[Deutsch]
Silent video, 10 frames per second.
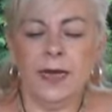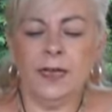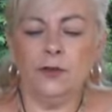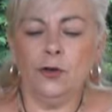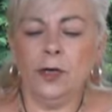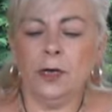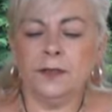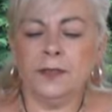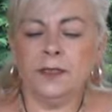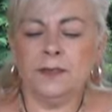ein
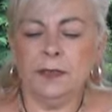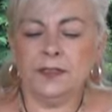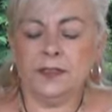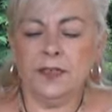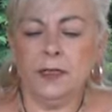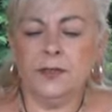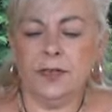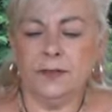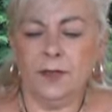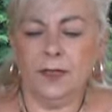neuartiges Material zu
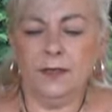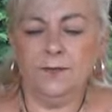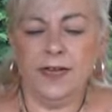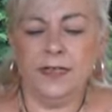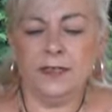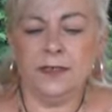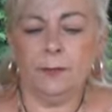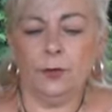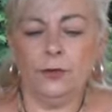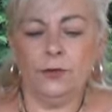entwickeln, welches die
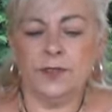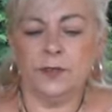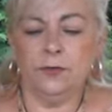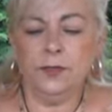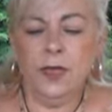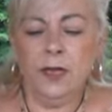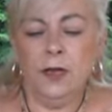Produktion